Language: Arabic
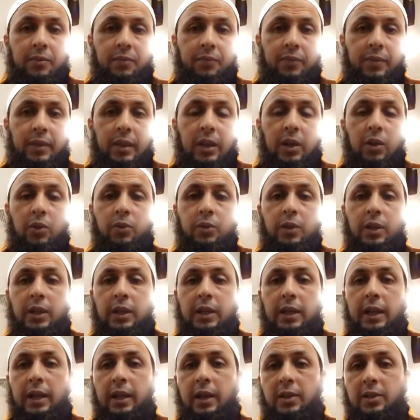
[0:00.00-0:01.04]
أو ذلك
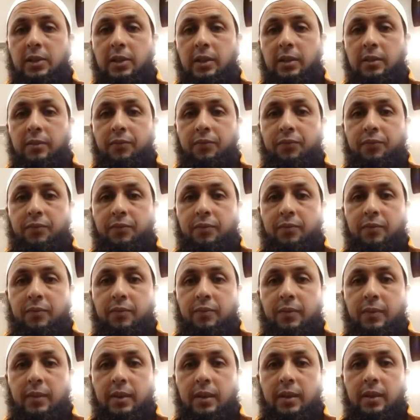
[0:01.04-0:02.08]
الحسد
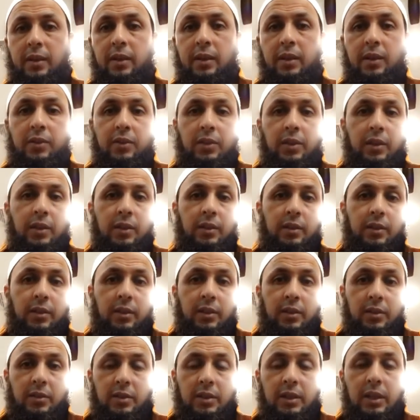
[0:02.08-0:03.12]
الذي
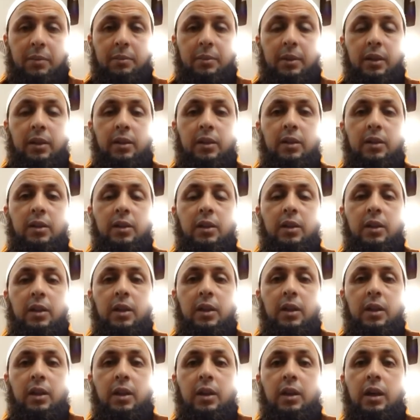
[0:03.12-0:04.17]
انتابه
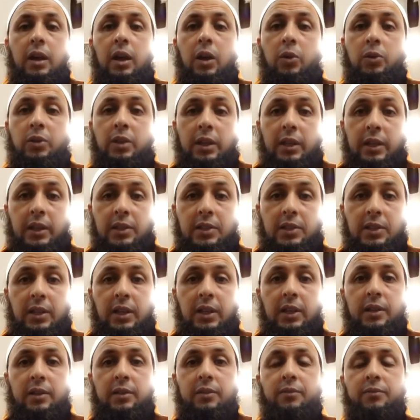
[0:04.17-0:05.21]
أو ذلك السحر
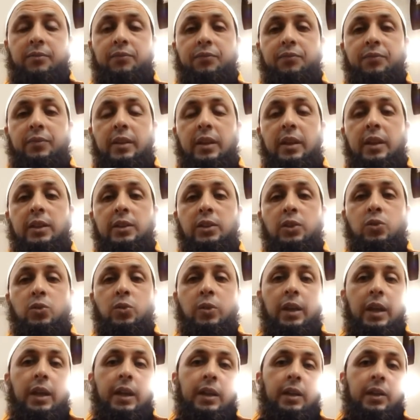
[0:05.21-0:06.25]
الذي صنع
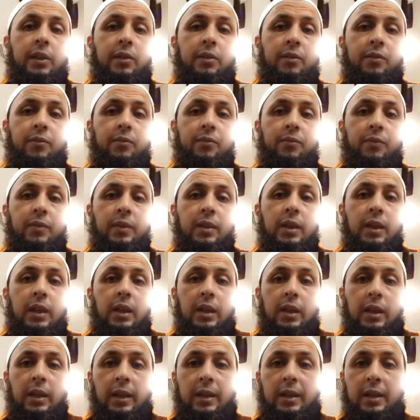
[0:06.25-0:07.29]
له
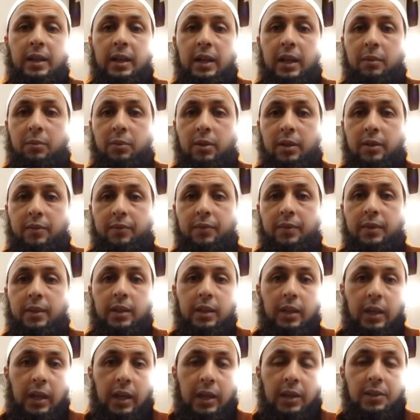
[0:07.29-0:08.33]
لكان الأمر
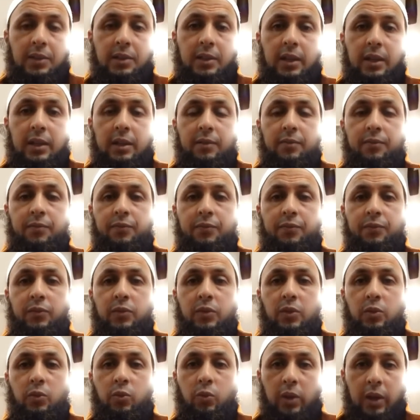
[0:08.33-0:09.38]
أيسر
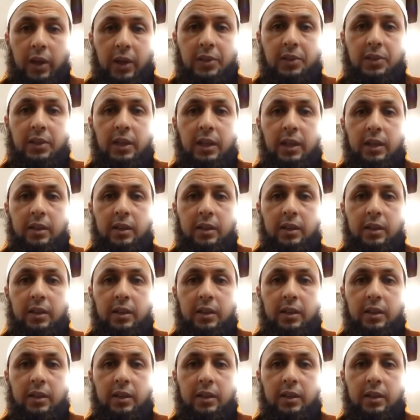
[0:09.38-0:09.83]
وأسهل